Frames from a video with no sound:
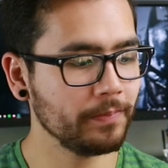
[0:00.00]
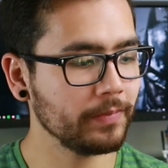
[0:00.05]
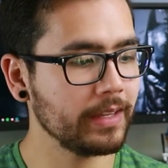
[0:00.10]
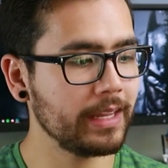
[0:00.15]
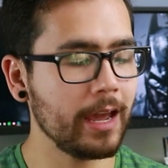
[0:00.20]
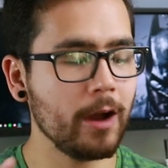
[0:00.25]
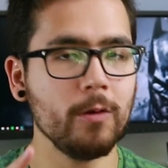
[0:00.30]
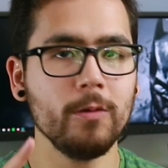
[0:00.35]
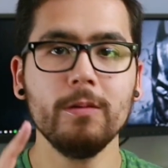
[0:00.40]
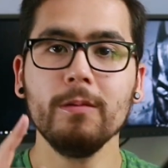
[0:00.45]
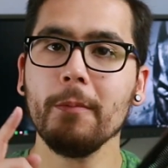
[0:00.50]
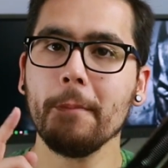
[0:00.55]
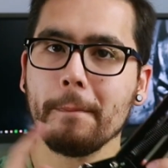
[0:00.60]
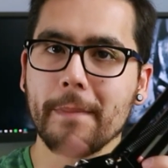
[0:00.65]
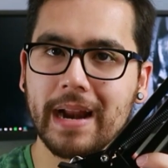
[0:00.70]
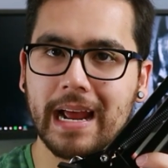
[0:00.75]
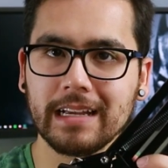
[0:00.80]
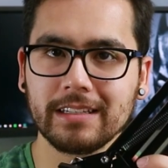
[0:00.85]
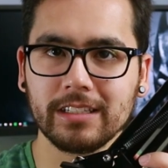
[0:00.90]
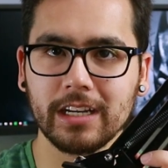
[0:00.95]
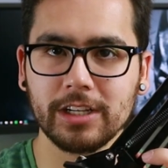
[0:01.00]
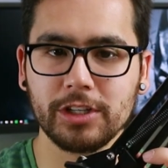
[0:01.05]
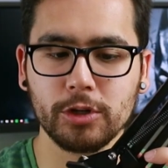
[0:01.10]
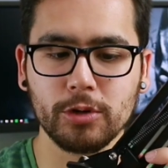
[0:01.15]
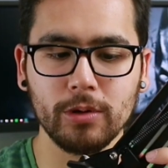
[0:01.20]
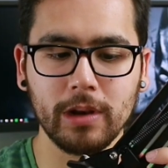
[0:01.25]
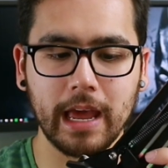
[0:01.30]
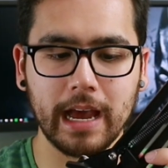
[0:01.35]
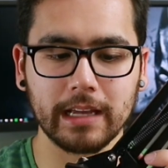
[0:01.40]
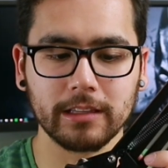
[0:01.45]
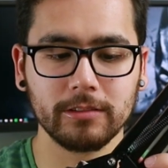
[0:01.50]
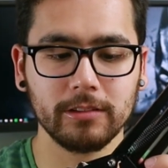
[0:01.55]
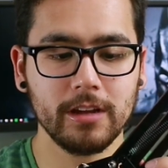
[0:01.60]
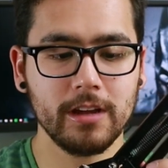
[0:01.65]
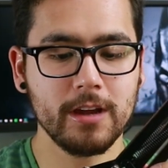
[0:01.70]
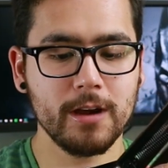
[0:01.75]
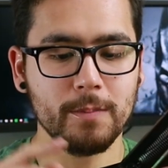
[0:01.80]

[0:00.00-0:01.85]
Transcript: que é um braço articulado,